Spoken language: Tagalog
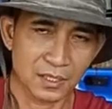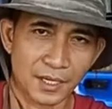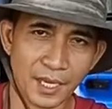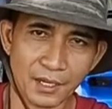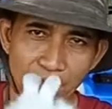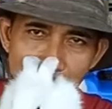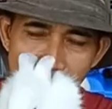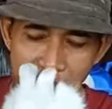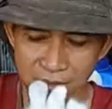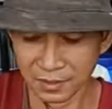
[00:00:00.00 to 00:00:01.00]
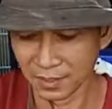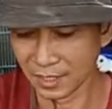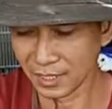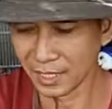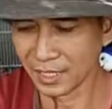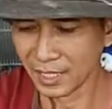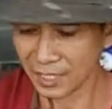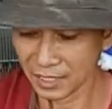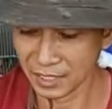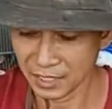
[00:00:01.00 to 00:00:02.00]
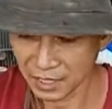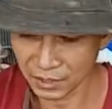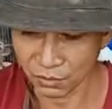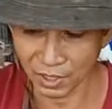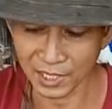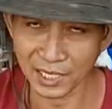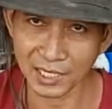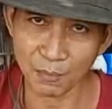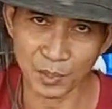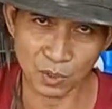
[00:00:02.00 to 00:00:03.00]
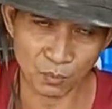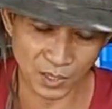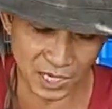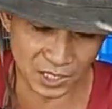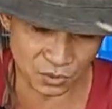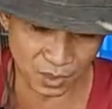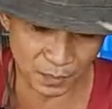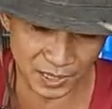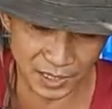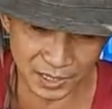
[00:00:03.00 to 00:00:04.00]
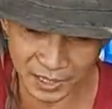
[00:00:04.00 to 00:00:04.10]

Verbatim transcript: Ayan o, oh, anong anak. Itong anak niya, pitong piraso kapatid.